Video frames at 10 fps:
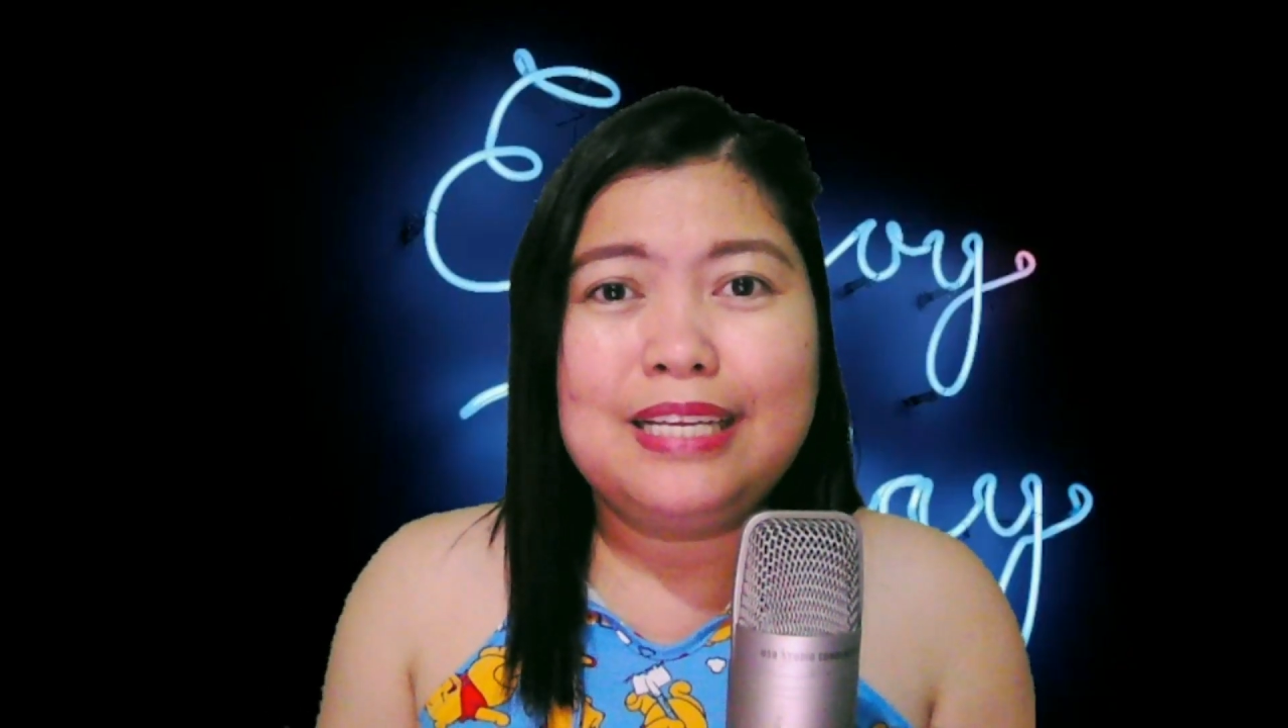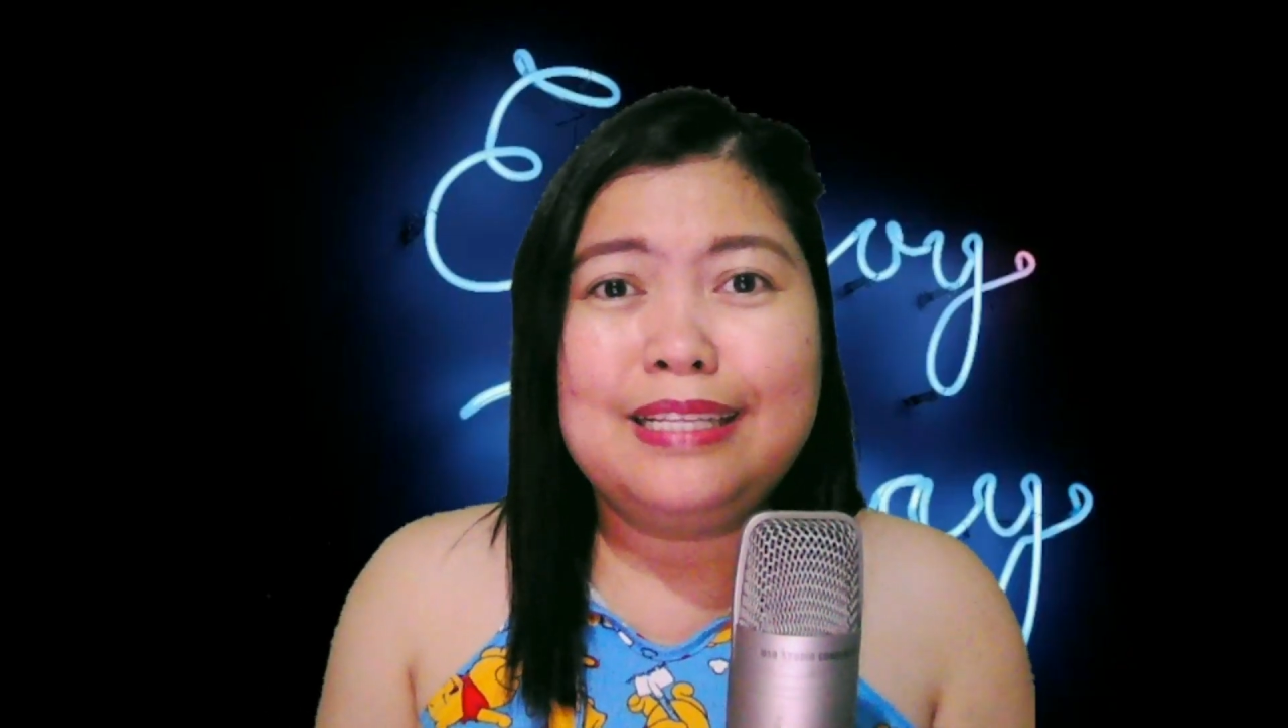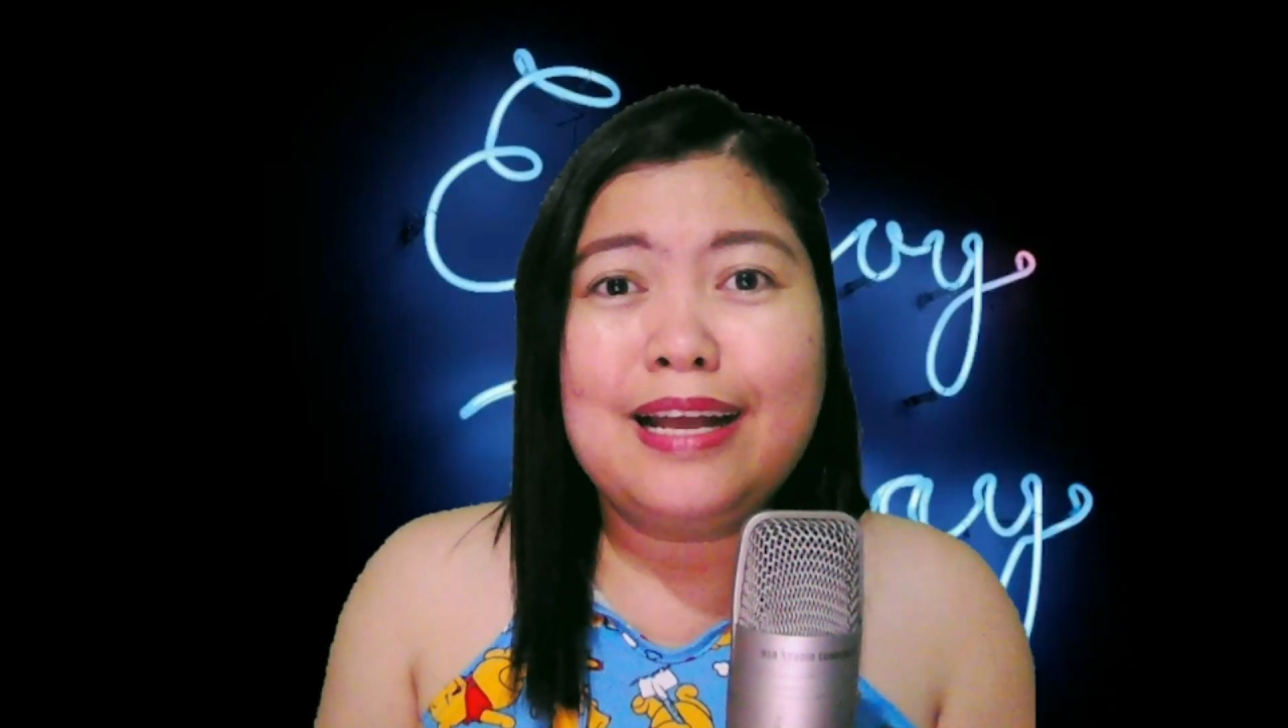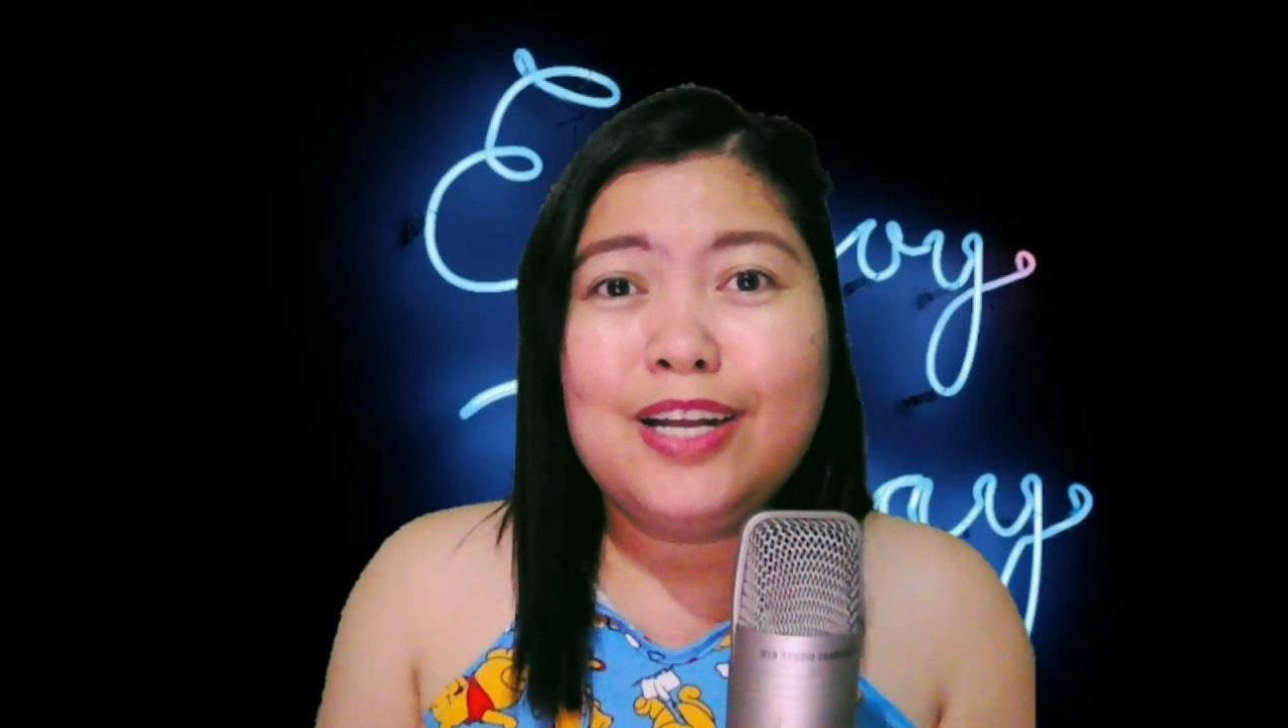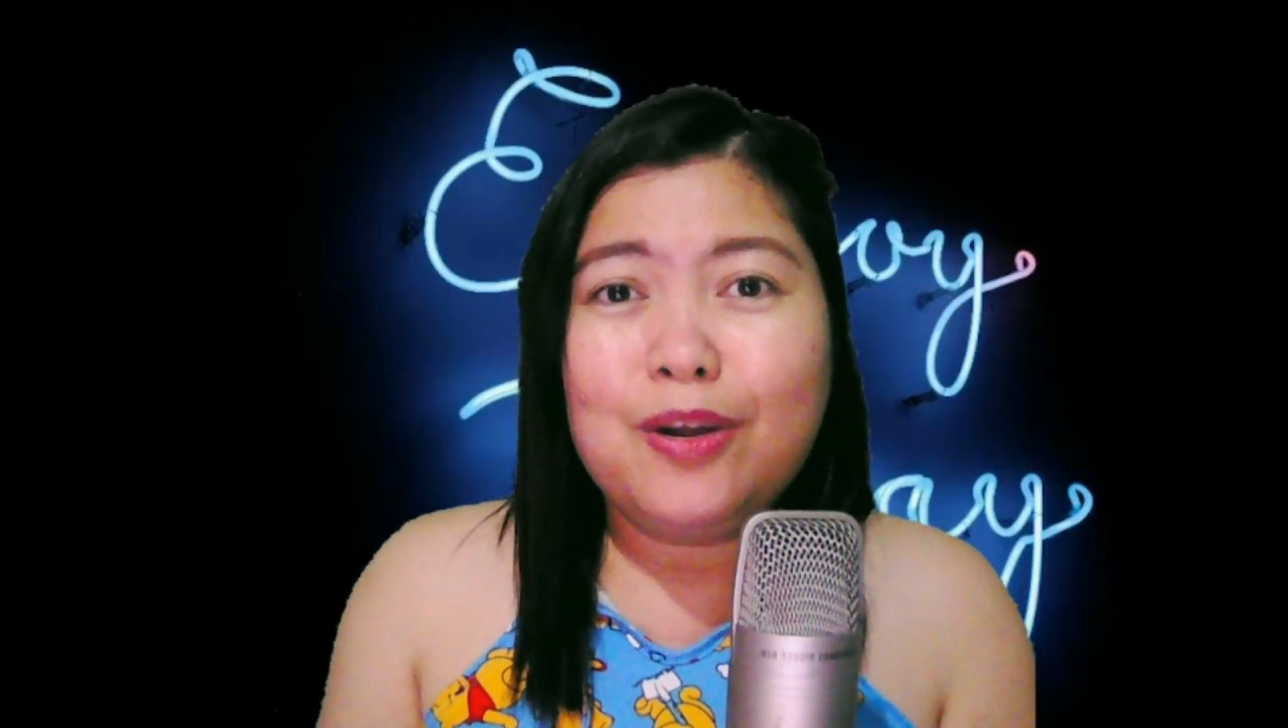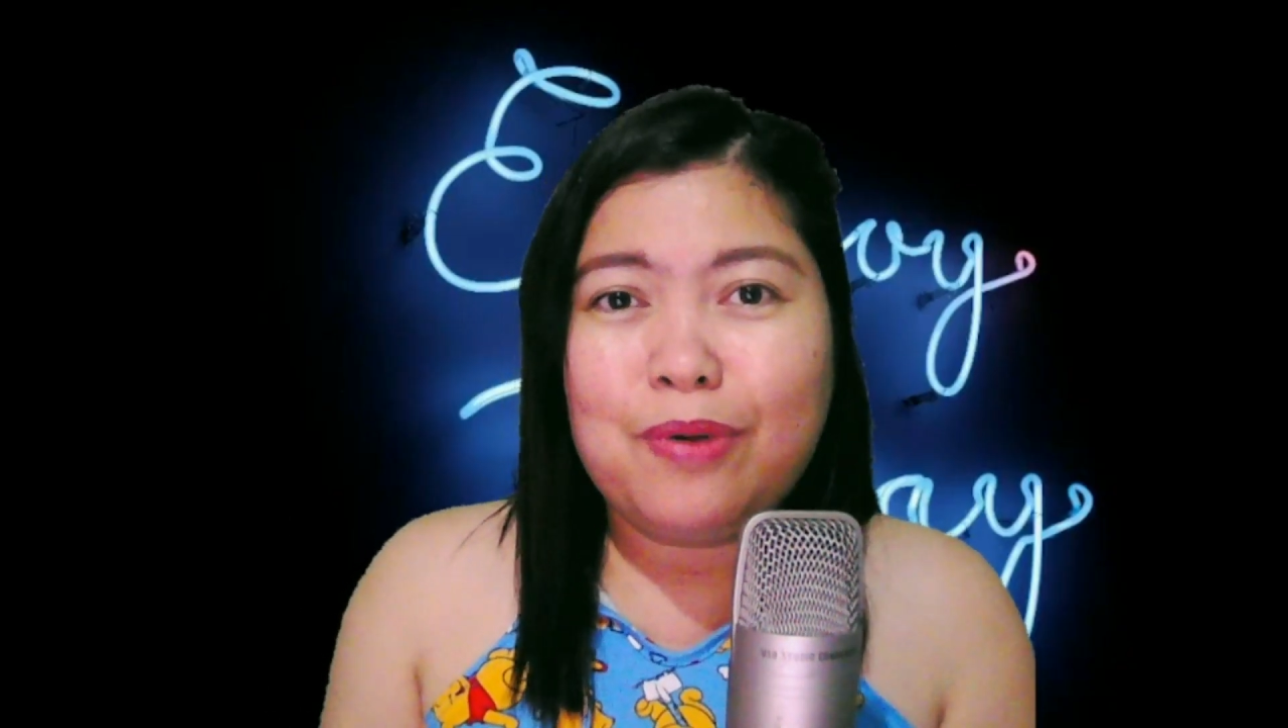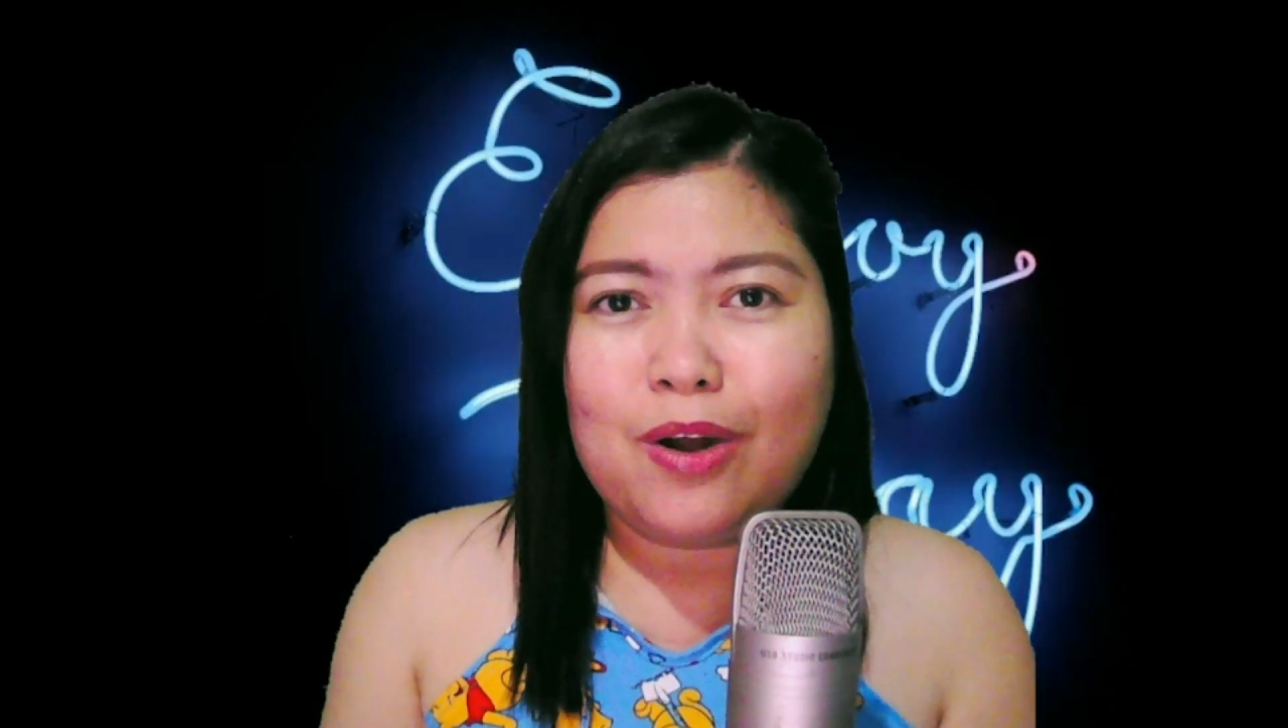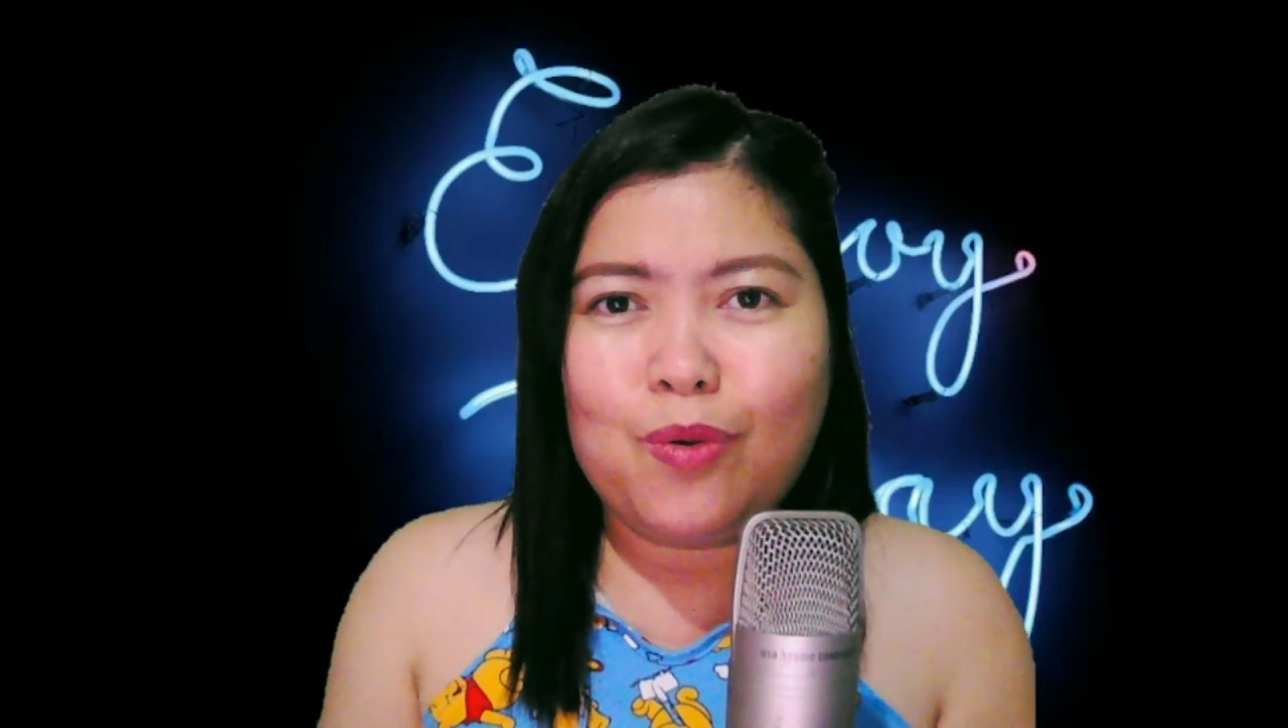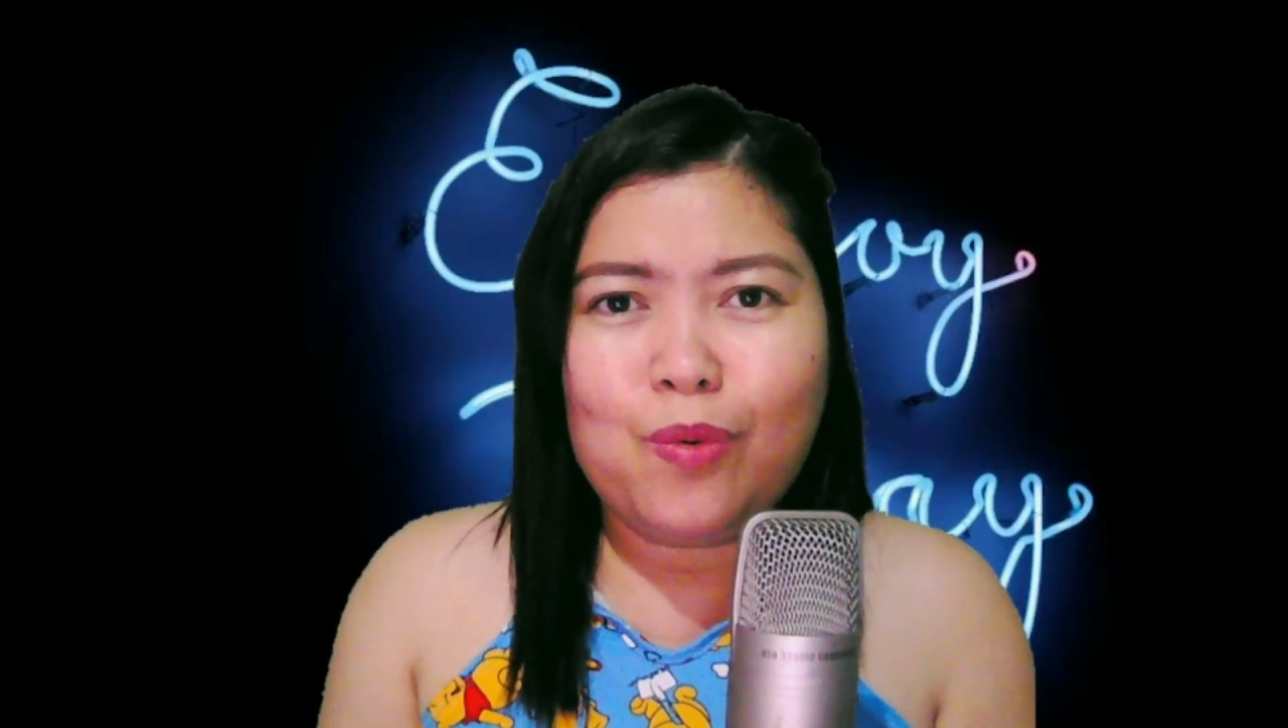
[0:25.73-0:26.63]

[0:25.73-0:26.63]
ginagawa